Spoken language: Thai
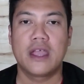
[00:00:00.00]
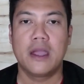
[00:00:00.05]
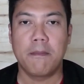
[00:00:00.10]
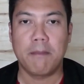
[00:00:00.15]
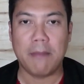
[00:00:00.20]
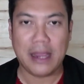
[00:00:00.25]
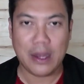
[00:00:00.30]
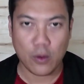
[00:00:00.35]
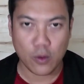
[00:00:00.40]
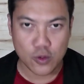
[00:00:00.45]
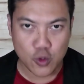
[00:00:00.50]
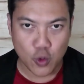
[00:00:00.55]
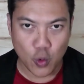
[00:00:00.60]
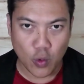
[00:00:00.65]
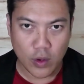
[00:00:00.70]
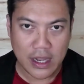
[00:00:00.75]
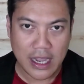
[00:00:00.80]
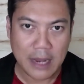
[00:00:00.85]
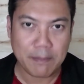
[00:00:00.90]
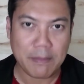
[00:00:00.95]
ไม่รู้สูง
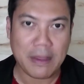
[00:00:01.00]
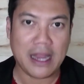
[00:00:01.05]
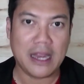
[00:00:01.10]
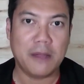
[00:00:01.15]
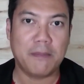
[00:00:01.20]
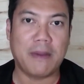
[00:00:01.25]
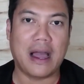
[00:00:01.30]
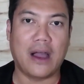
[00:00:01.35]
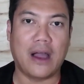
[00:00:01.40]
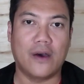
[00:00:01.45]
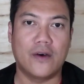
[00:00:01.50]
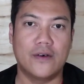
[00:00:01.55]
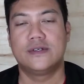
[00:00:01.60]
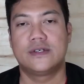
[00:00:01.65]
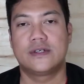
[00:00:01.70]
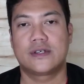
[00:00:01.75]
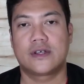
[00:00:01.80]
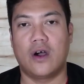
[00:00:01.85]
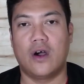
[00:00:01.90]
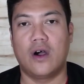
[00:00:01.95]
เกินไปหรือเปล่า
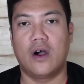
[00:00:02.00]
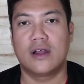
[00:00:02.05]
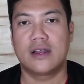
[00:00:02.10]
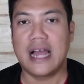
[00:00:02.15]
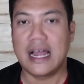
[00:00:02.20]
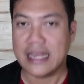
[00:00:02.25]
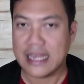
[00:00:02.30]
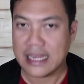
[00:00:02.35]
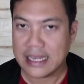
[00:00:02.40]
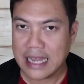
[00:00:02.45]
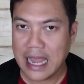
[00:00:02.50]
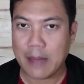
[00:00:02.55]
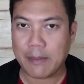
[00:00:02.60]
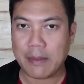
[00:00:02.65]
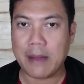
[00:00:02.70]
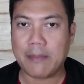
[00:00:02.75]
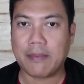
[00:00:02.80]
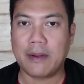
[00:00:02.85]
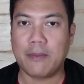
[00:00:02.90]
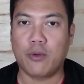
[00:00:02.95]
ก็น่าติดตามค
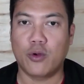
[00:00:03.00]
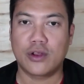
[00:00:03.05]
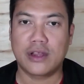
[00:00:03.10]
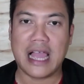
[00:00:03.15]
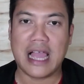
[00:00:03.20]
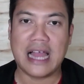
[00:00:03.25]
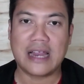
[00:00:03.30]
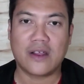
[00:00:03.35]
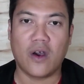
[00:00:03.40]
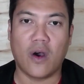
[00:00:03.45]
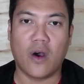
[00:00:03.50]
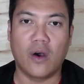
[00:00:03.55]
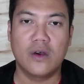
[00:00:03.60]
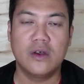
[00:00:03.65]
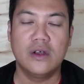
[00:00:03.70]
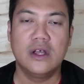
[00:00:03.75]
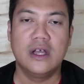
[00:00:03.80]
รับผลงานของ